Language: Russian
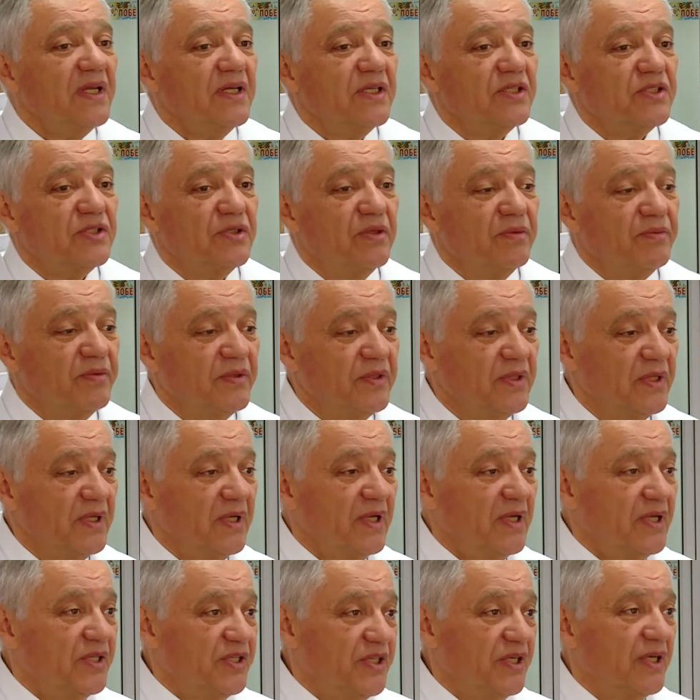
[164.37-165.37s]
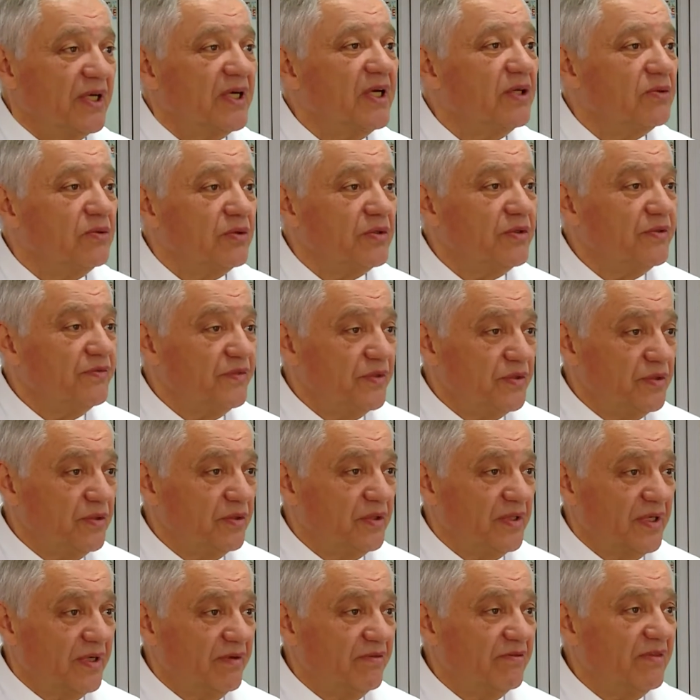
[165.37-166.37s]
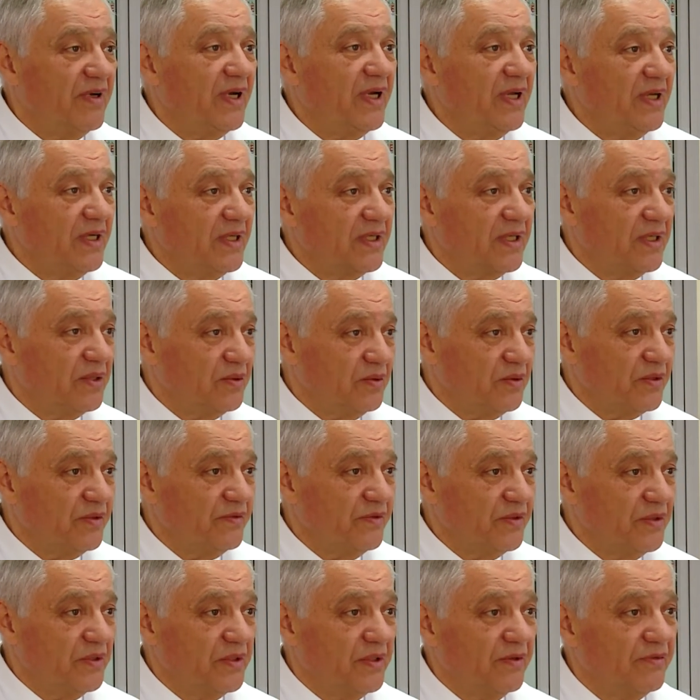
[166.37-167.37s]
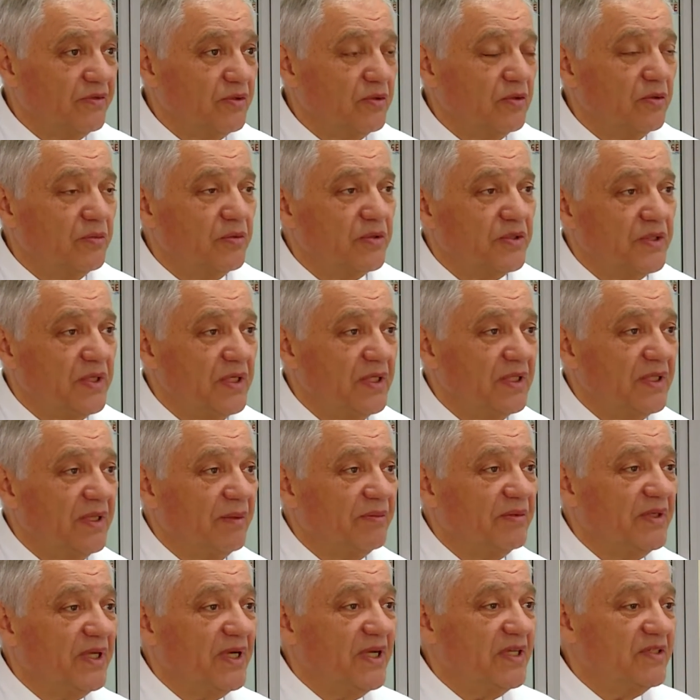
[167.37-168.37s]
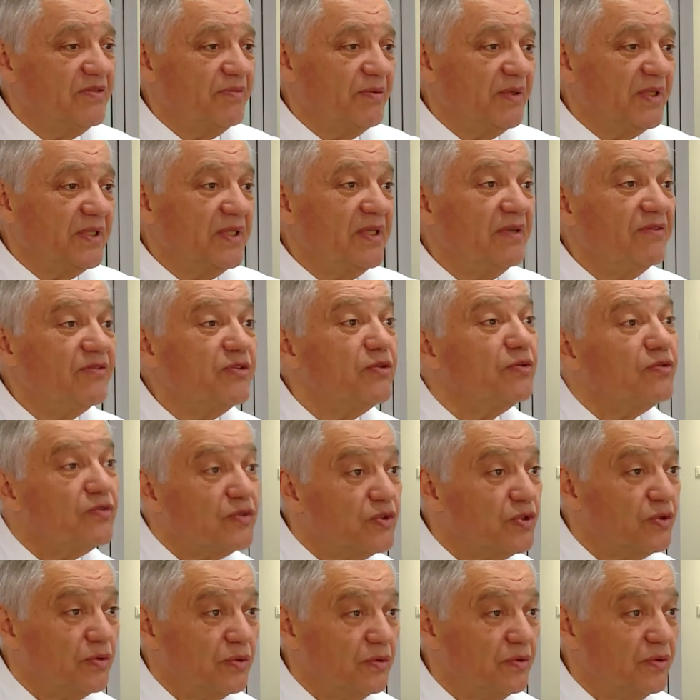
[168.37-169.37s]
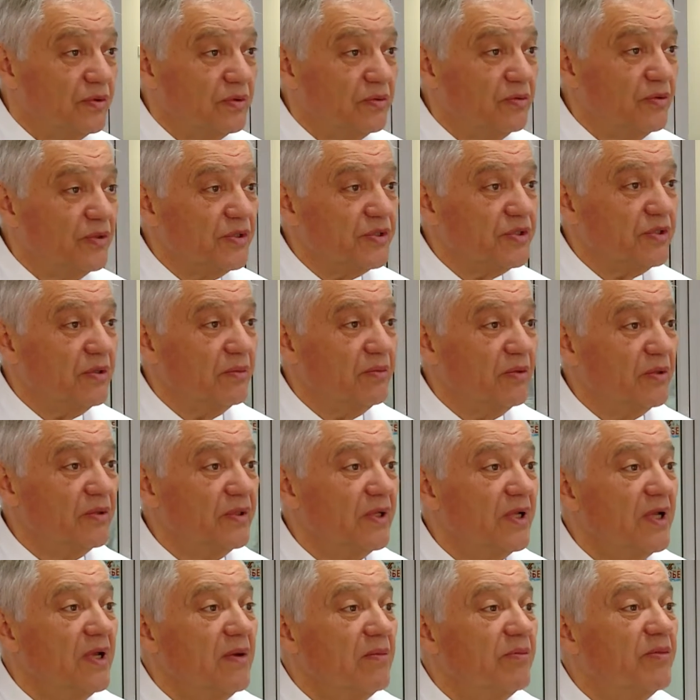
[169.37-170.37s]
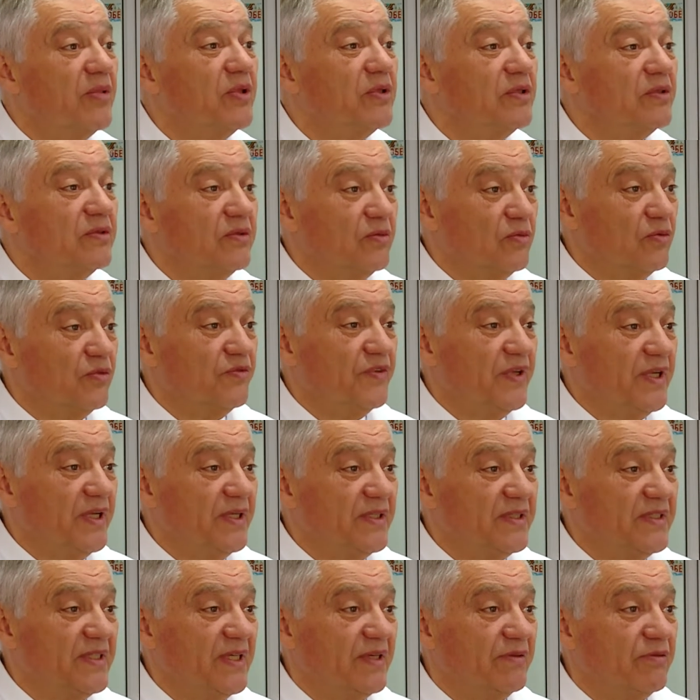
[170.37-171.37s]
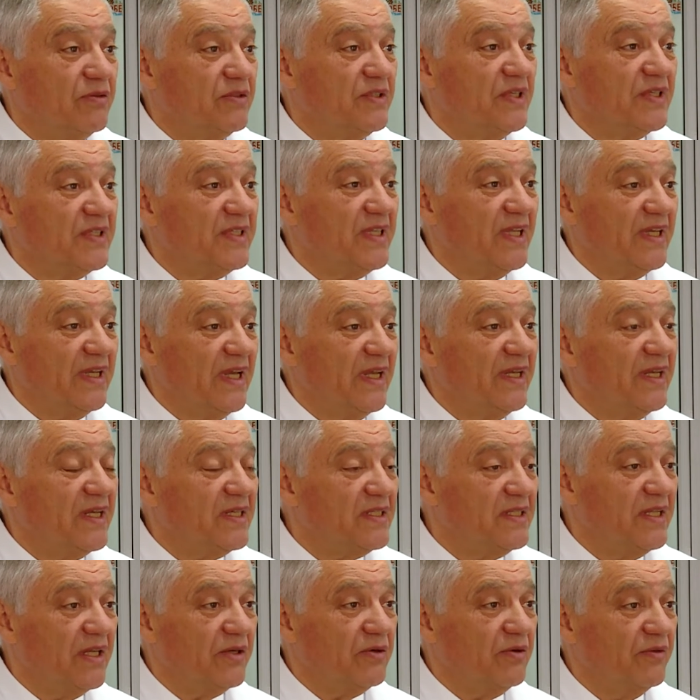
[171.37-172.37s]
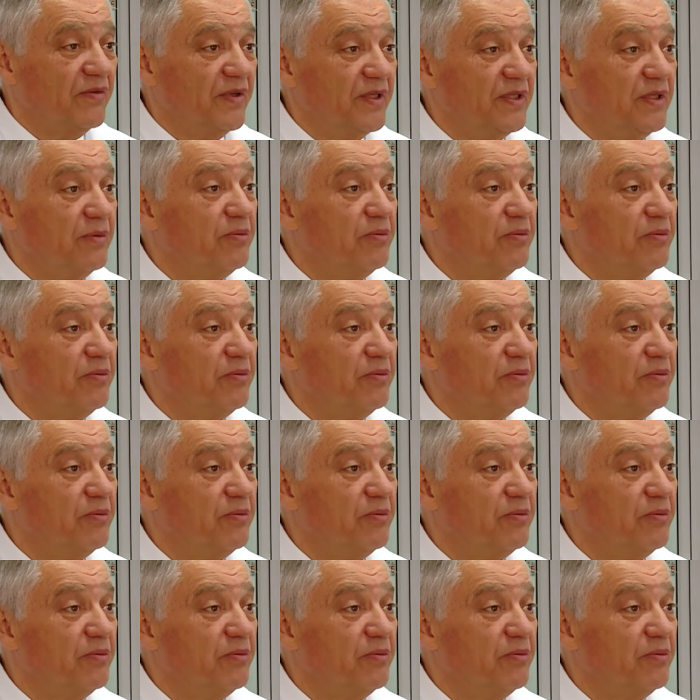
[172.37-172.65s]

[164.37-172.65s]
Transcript: И чтобы человек, который ведет трамвай или который ведет автобус или там транспорт или все что другое, чтобы он был уверен за его состояние здоровья.